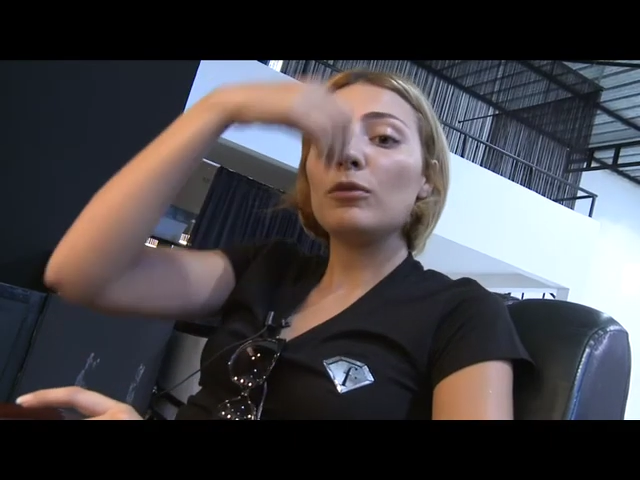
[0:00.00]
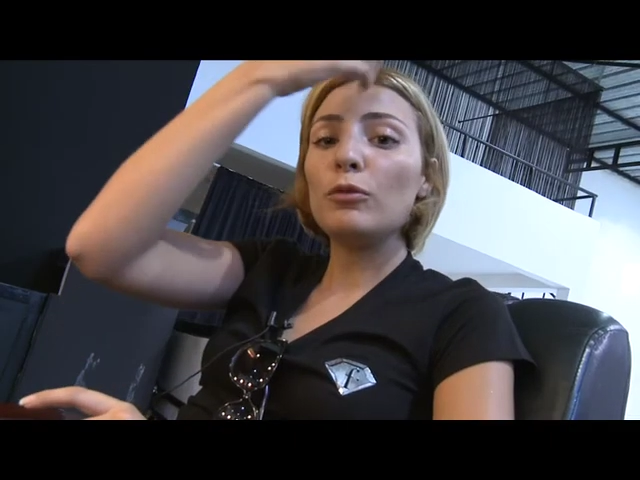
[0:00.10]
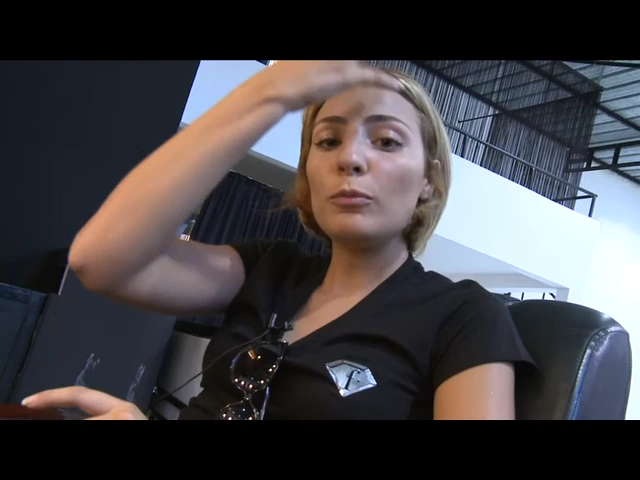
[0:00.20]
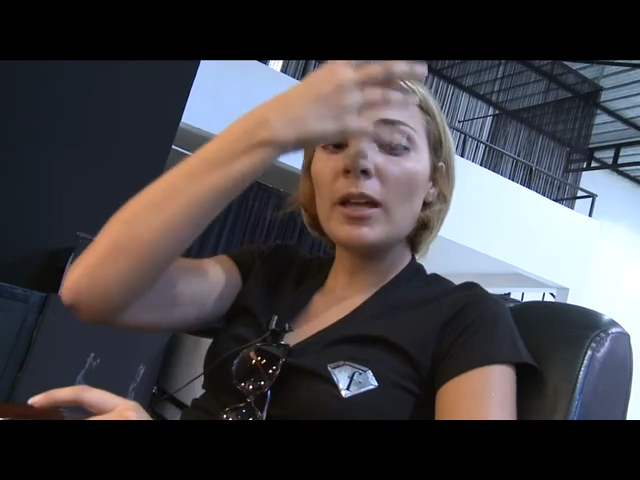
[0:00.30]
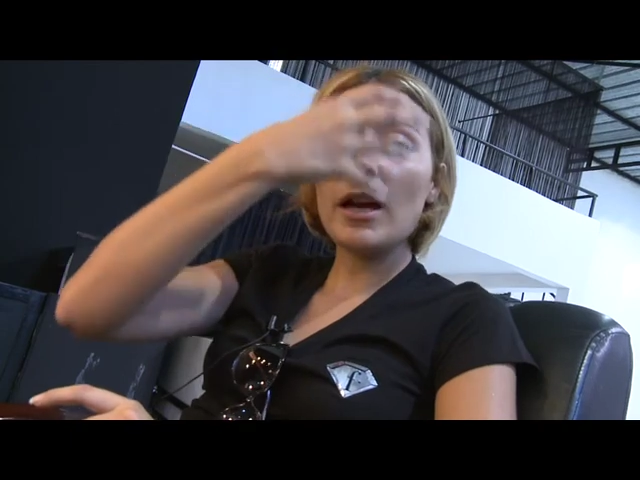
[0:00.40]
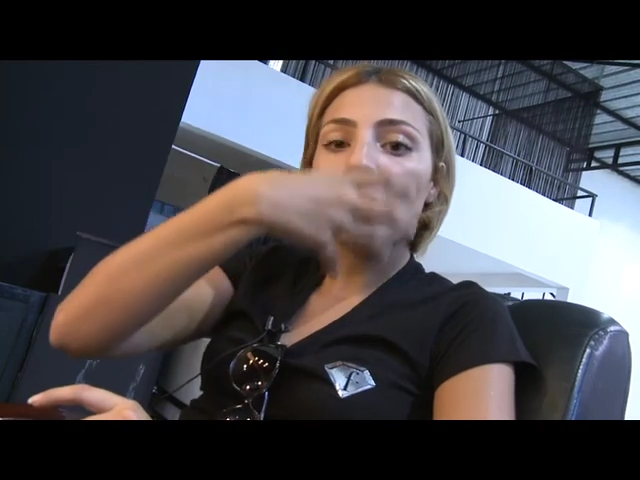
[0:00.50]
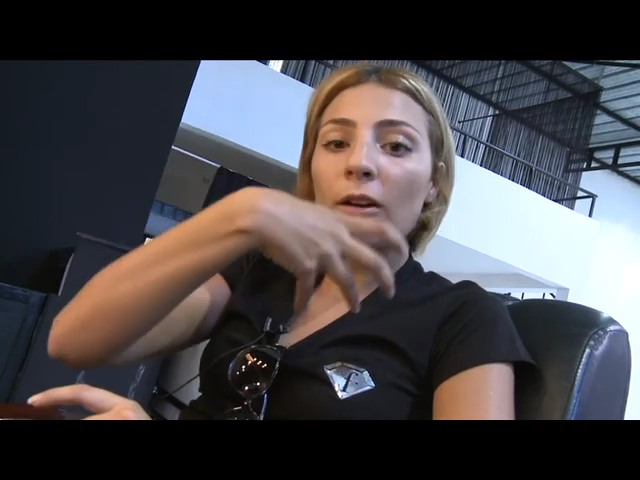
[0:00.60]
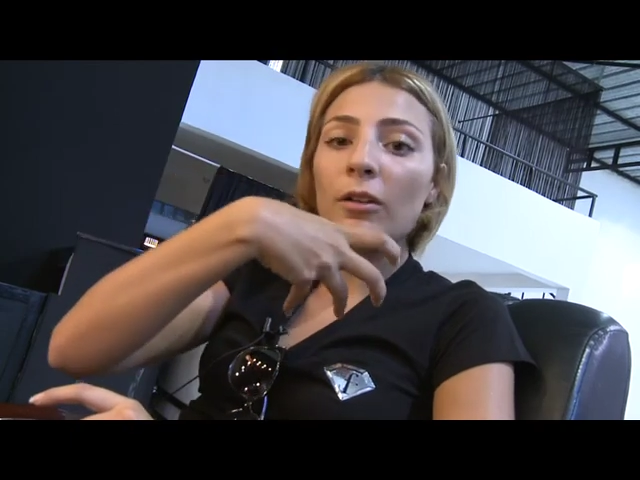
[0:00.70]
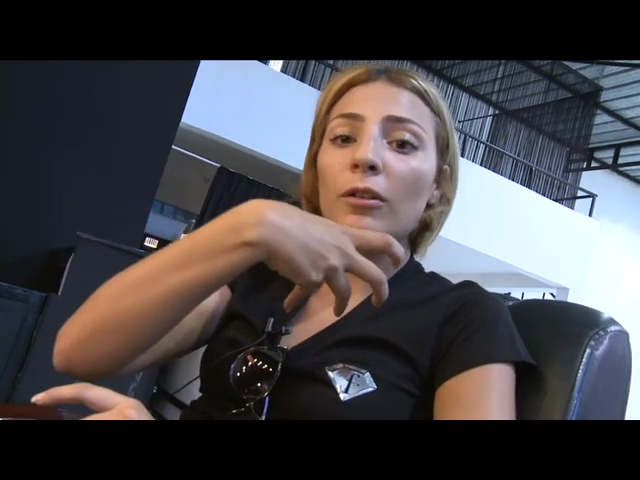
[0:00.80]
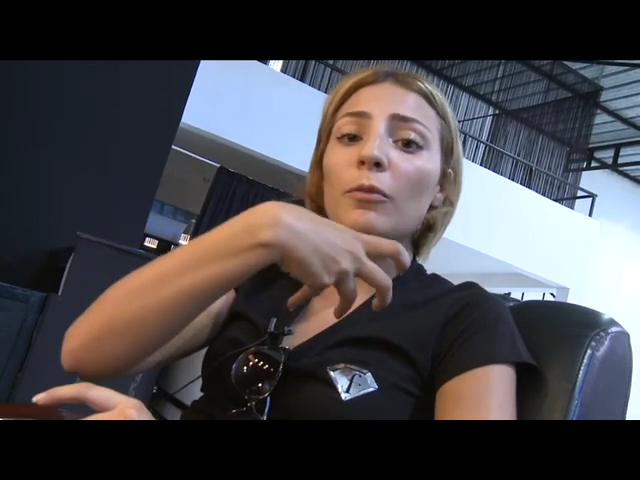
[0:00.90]
une lumière
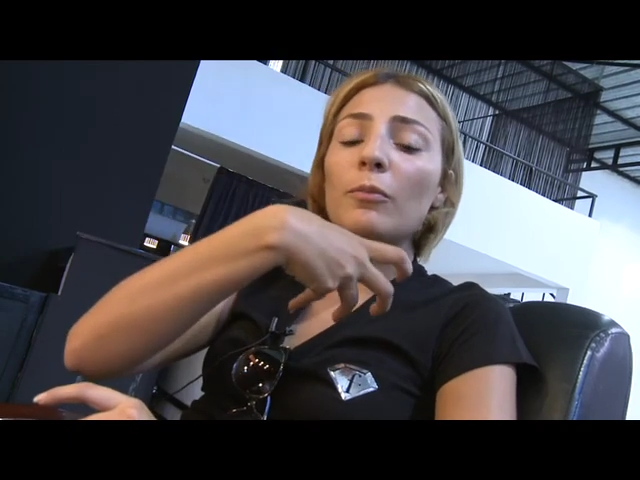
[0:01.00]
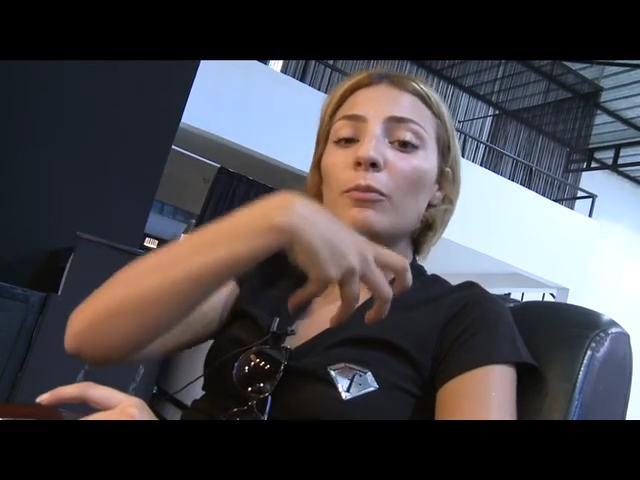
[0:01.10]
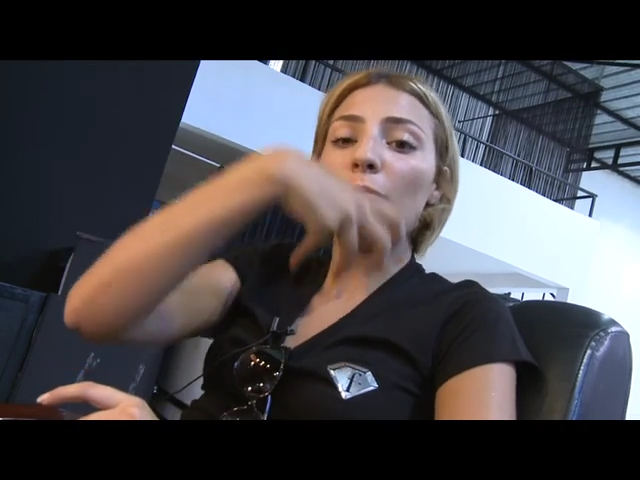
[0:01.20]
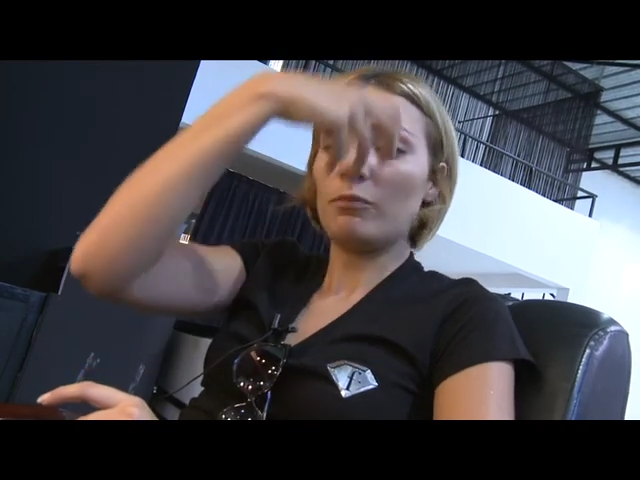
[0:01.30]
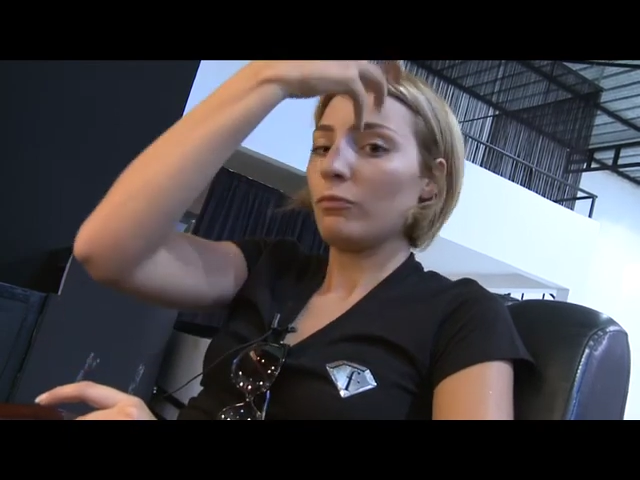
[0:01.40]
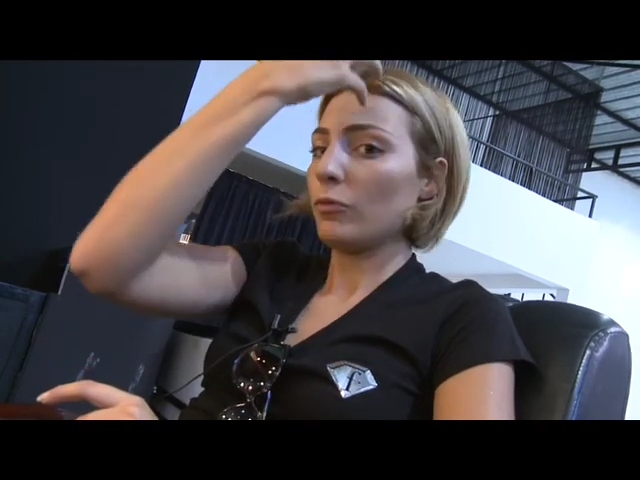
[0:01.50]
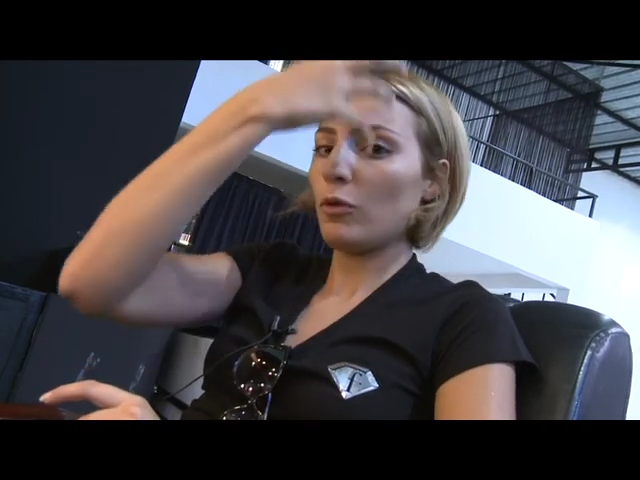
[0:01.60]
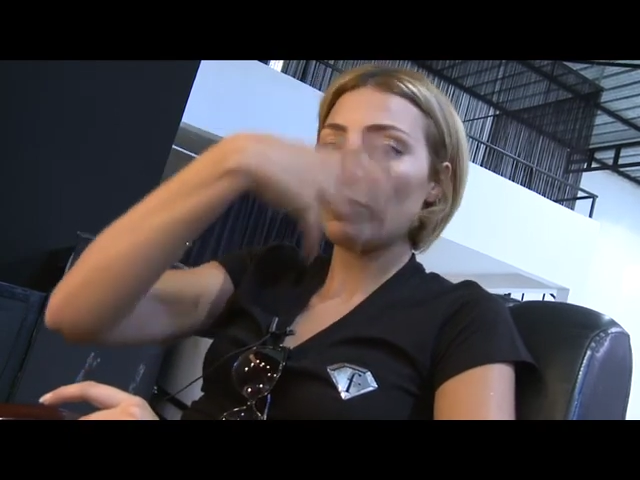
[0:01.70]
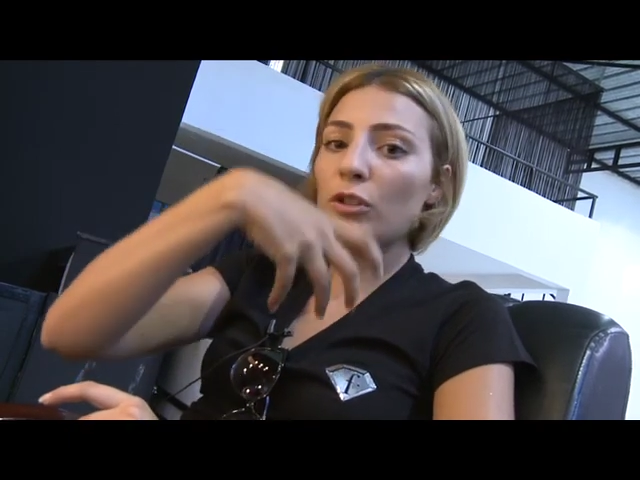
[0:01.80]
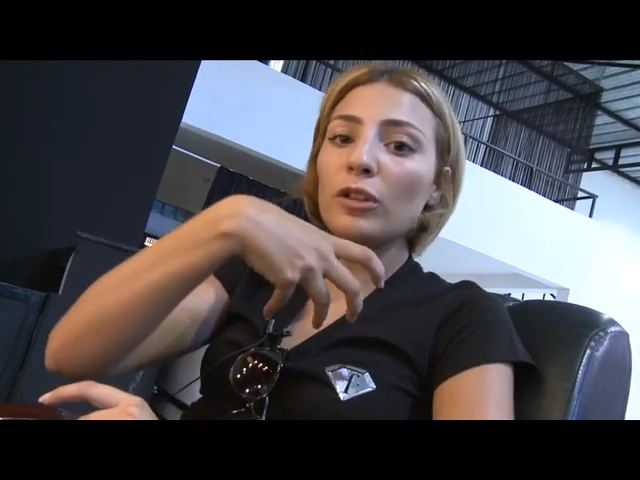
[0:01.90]

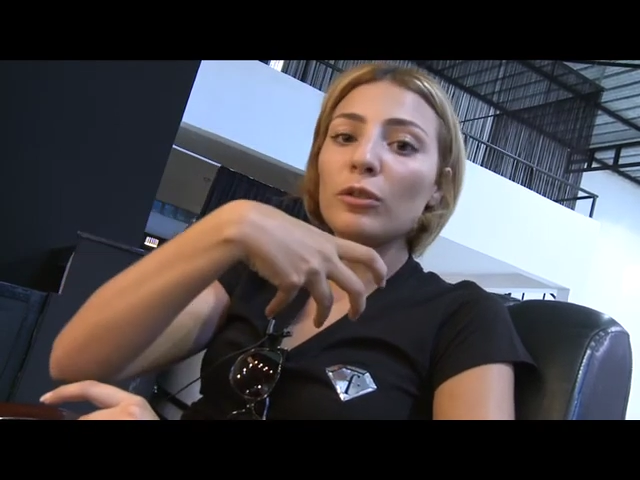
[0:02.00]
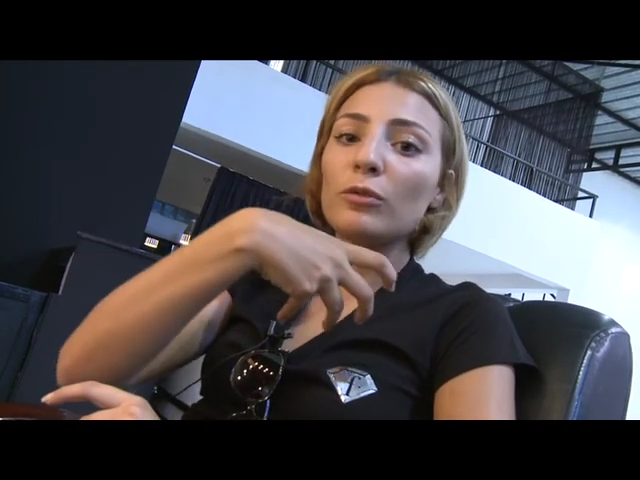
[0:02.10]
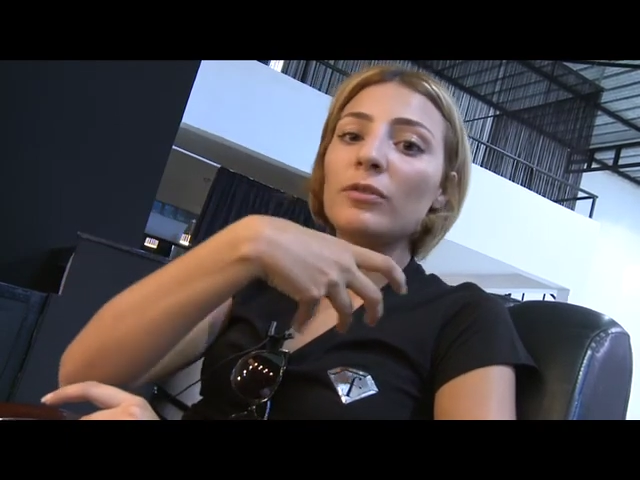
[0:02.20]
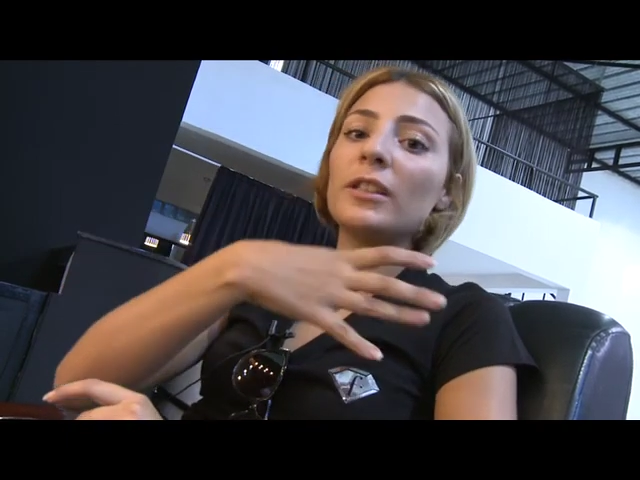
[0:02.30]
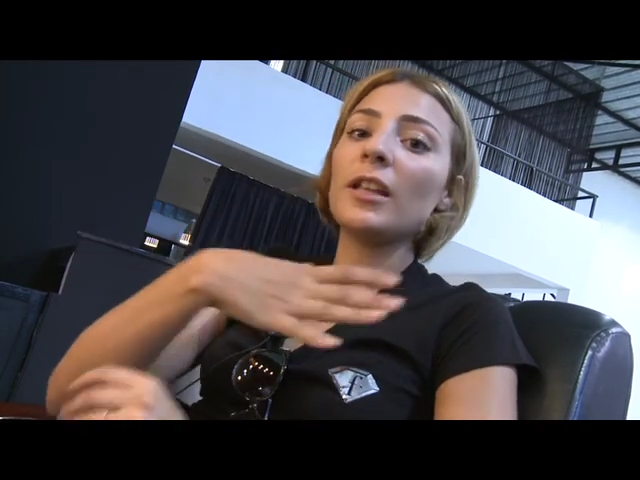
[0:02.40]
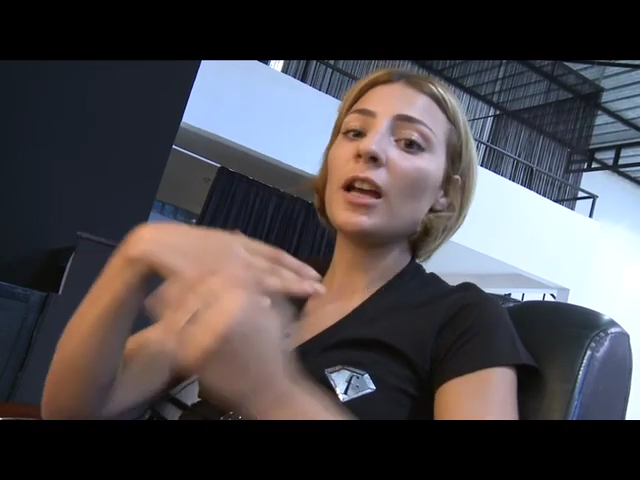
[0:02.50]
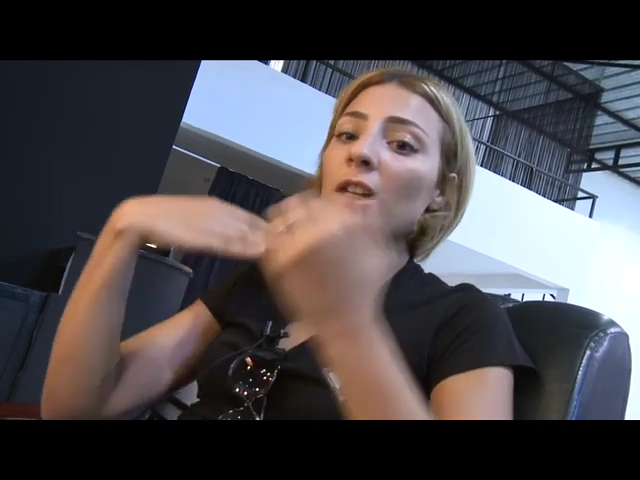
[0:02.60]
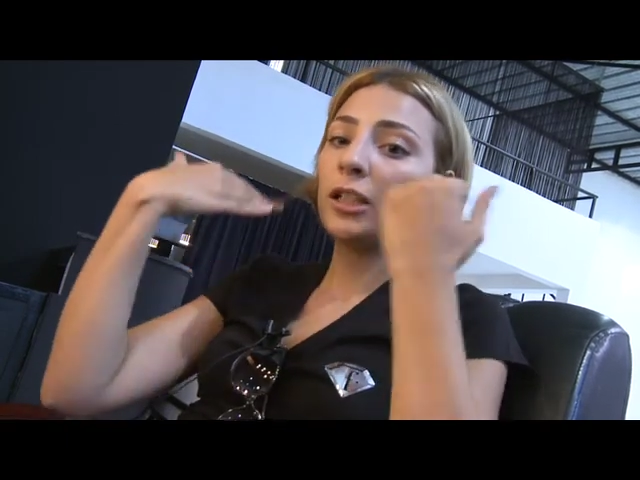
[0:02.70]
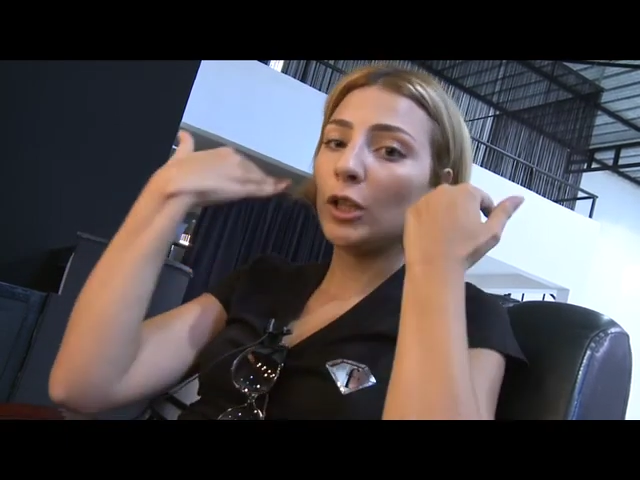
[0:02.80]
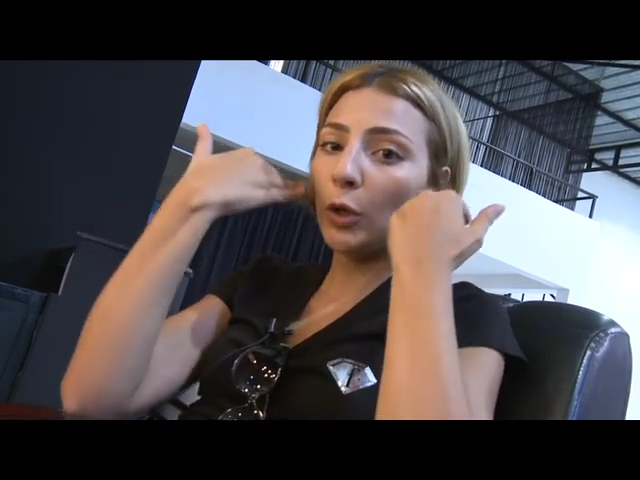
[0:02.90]
au centre du visage,